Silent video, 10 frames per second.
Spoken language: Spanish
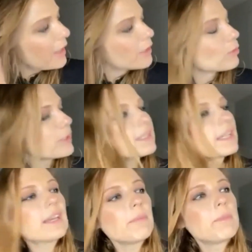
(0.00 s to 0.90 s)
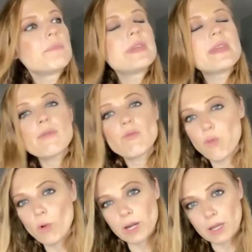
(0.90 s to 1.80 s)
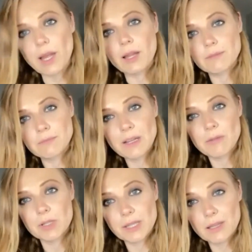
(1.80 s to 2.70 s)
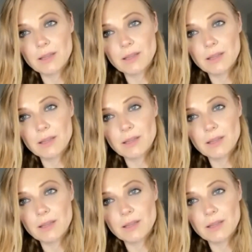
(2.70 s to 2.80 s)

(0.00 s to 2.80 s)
Es, una serie bien fuerte, la verdad.